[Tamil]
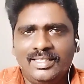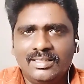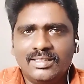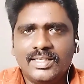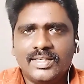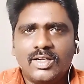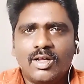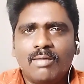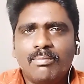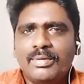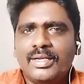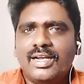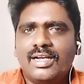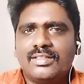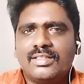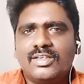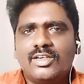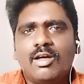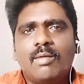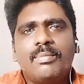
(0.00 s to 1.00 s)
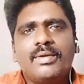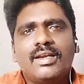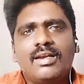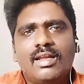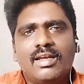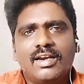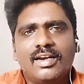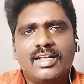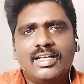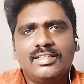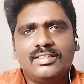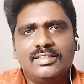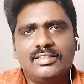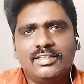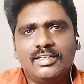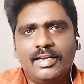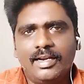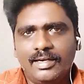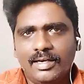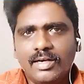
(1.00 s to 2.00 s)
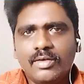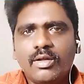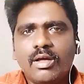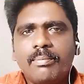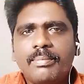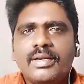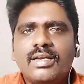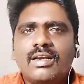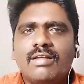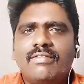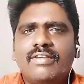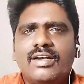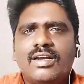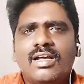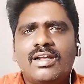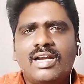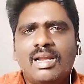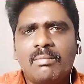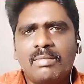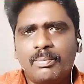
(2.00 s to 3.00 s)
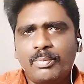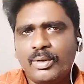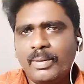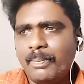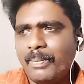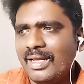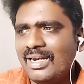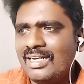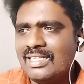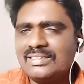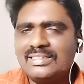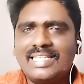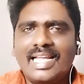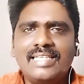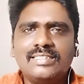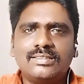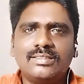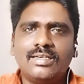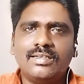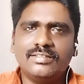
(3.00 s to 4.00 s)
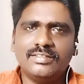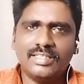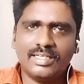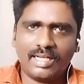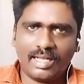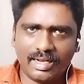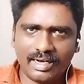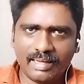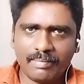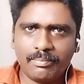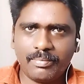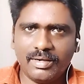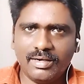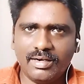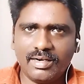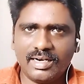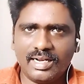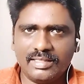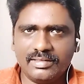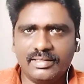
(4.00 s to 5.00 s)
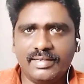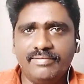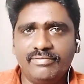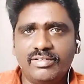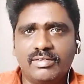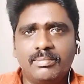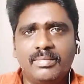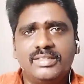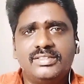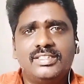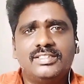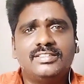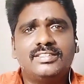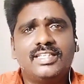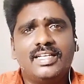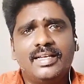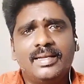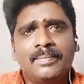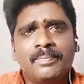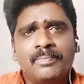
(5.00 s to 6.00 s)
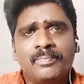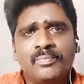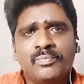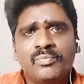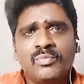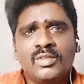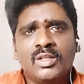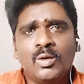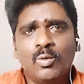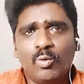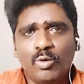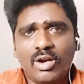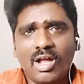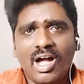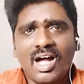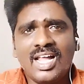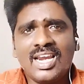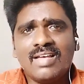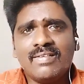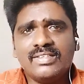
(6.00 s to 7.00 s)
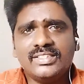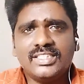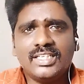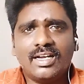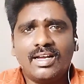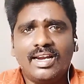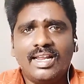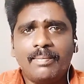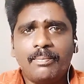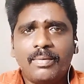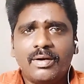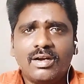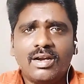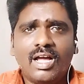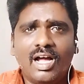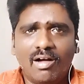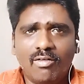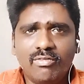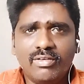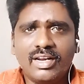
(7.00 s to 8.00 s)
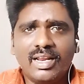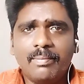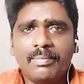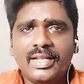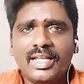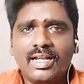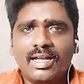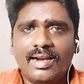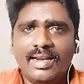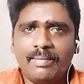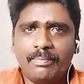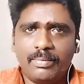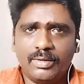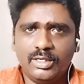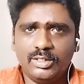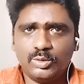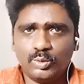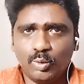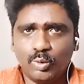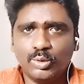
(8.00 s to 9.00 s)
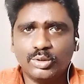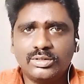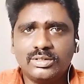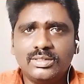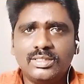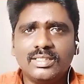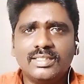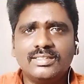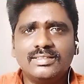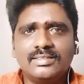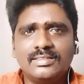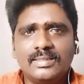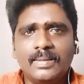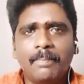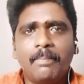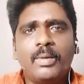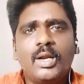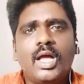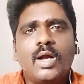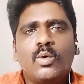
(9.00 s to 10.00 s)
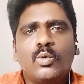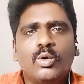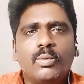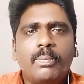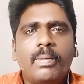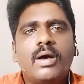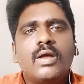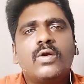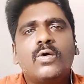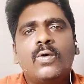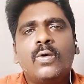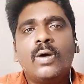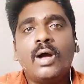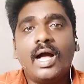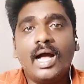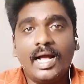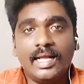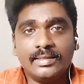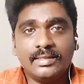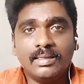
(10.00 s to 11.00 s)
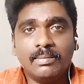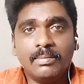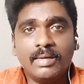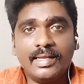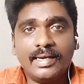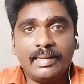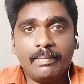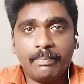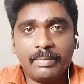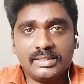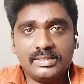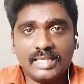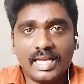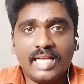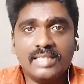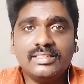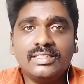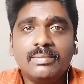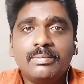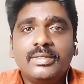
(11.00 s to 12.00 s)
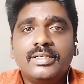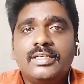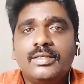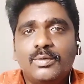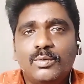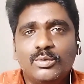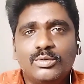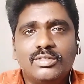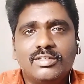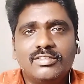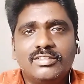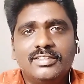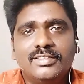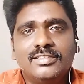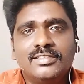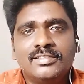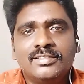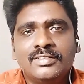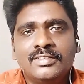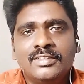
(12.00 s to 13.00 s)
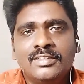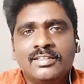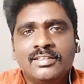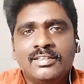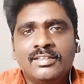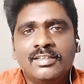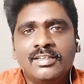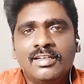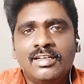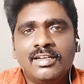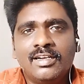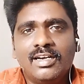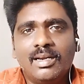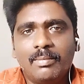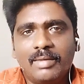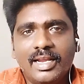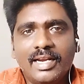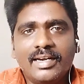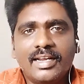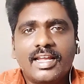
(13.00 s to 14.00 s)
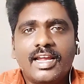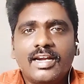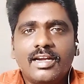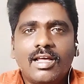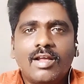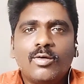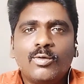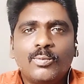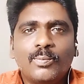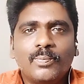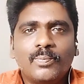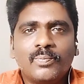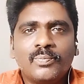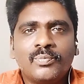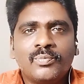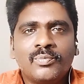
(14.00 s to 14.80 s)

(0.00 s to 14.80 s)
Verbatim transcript: இந்த டாபிக் அந்த டாபிக்லாம் கிடையாது என்ன டாப்பிக்கில் வேணால் நம்ம போய் பல சைஸ்லேருந்து கலெக்ட் பண்ணுற அந்த இன்ஃபர்மேஷன்ஸை ஒரு ஆளை வச்சு கலெக்ட் பண்ணால் அவர் எப்படி கலெக்ட் பண்ணி தொகுத்து சிம்பிளாக கொடுப்பாரோ அந்த மாதிரி இப்போ சேட் ஜிபிடி கொடுத்துருது நம்ம என்ன கேட்டாலும்